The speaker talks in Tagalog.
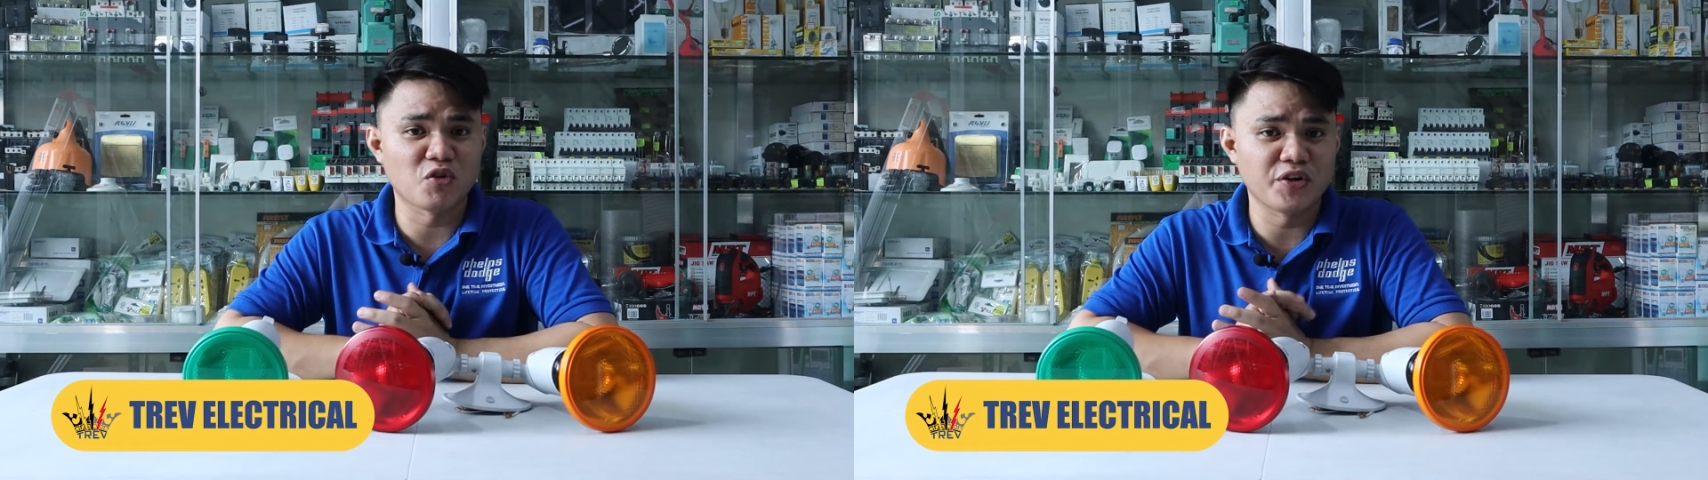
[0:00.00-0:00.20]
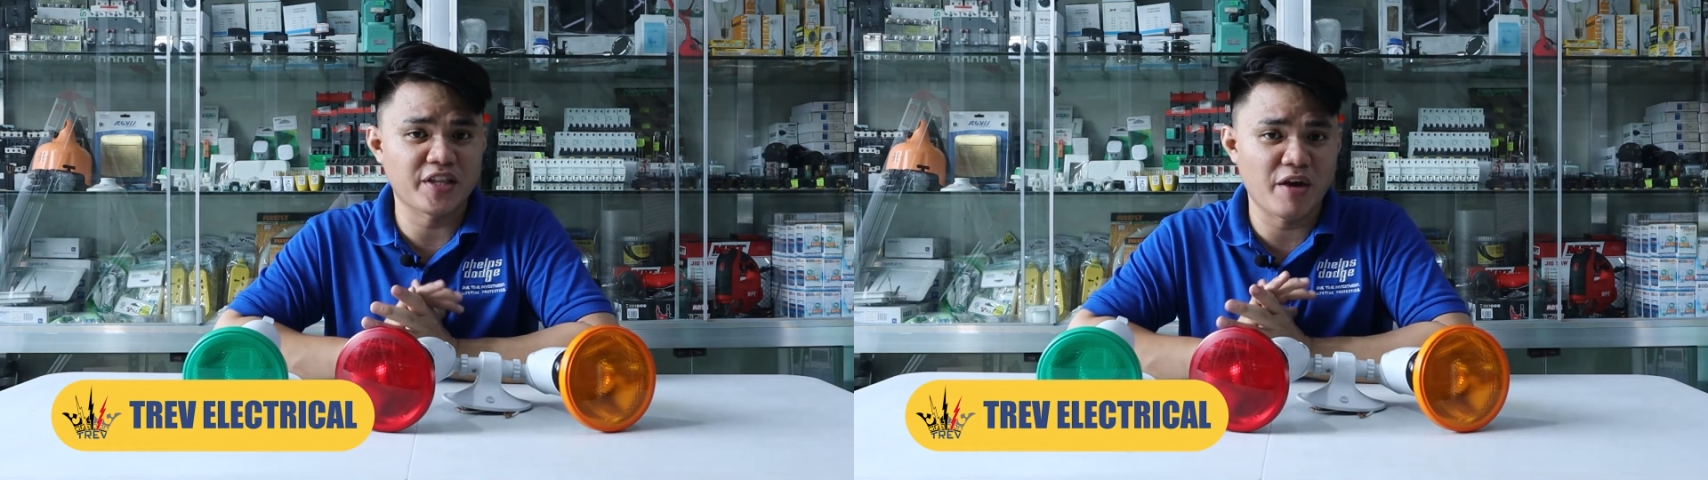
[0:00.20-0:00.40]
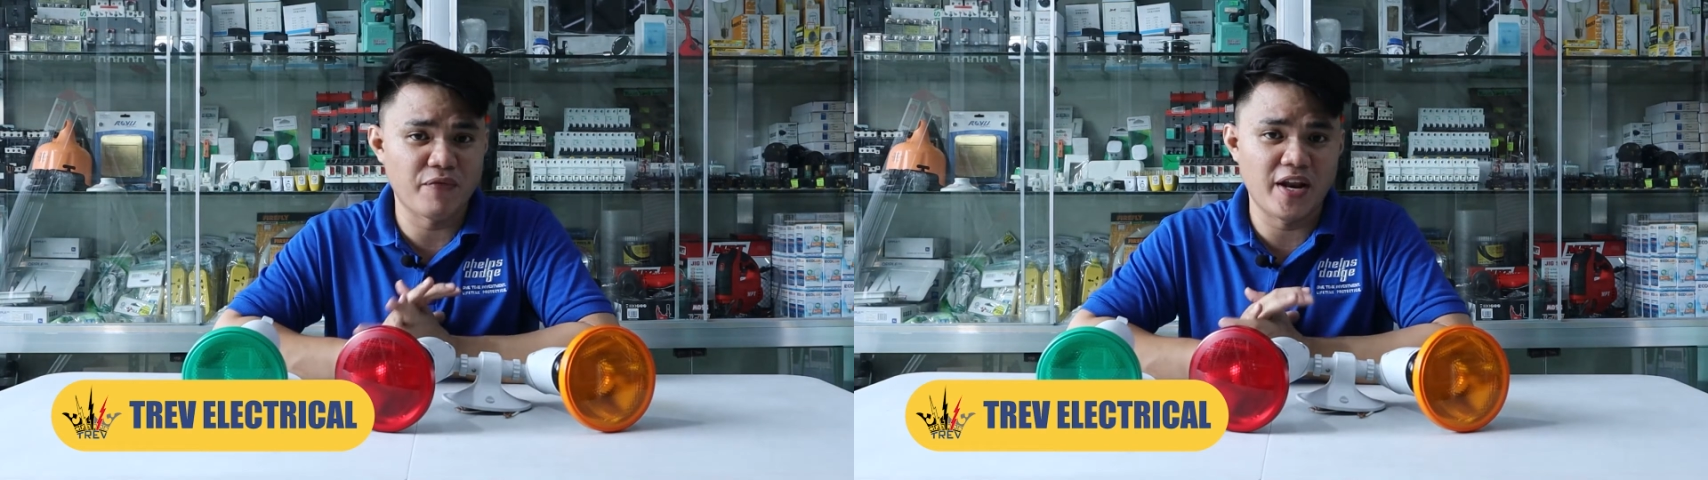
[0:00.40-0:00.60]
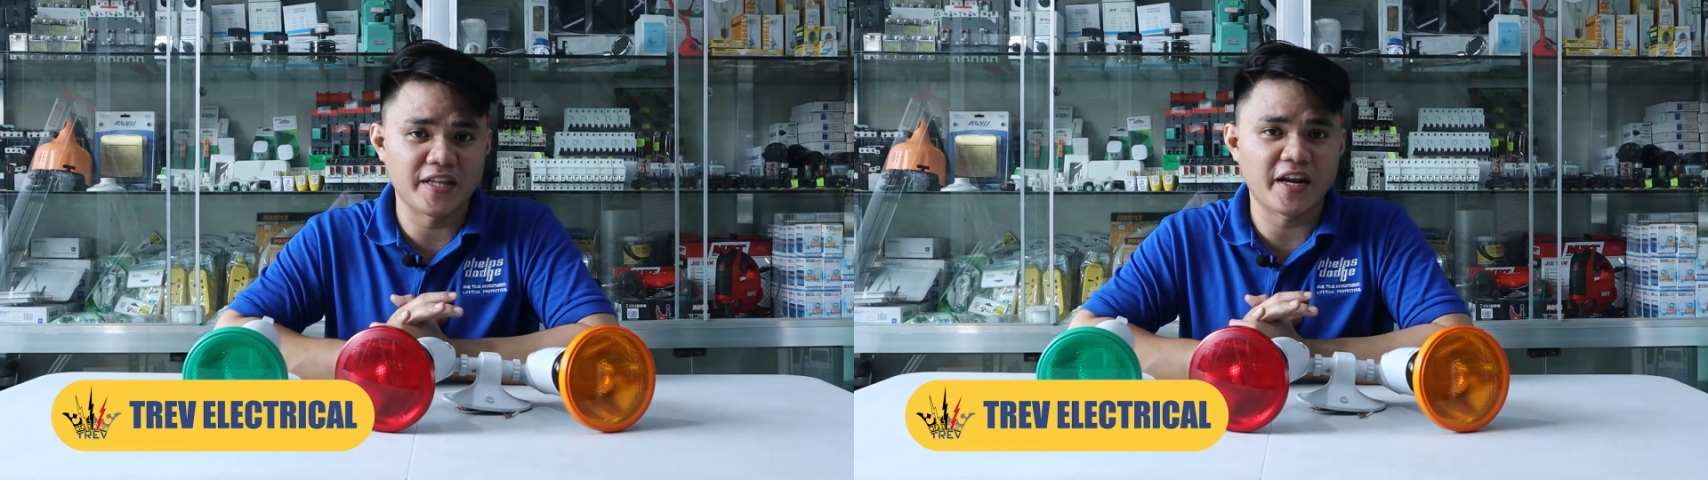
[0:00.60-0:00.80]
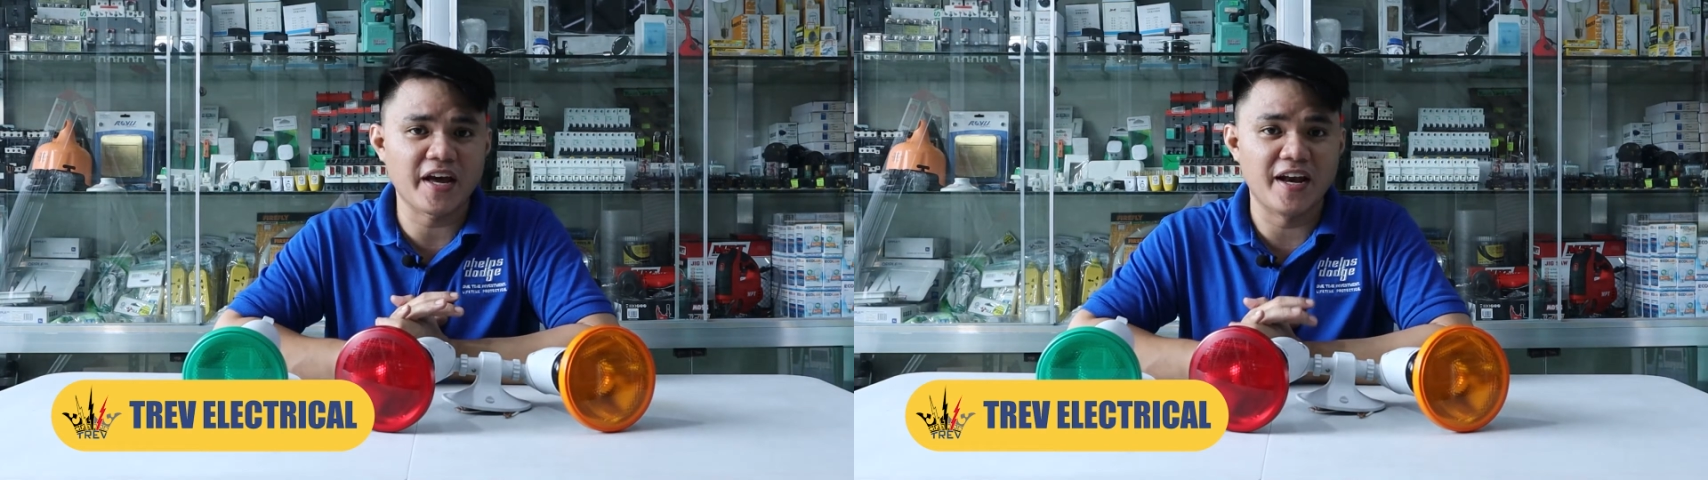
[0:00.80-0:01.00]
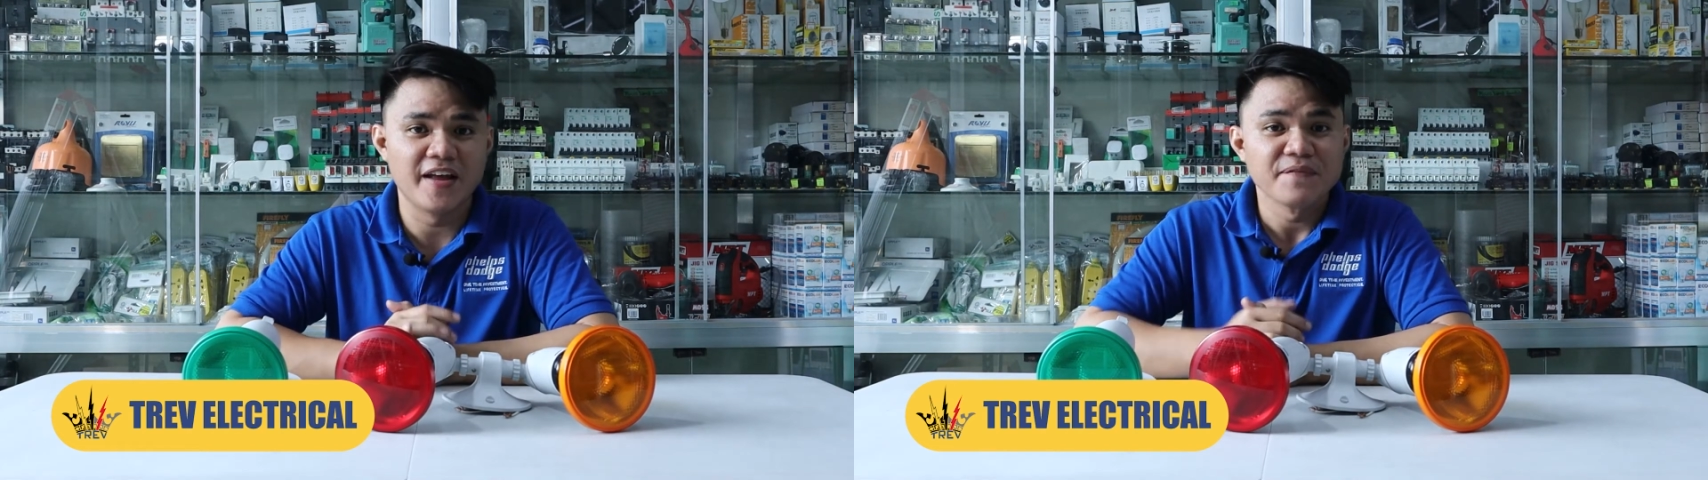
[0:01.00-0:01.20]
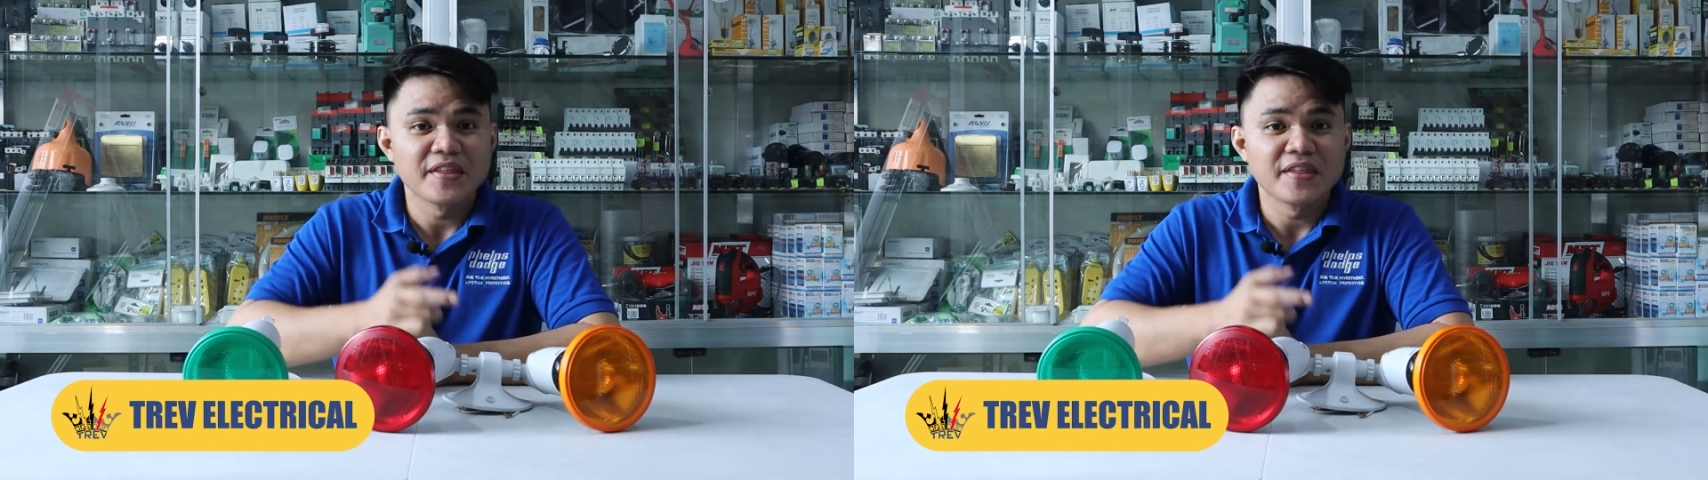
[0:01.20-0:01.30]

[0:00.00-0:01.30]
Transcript: store, Trev Electrical.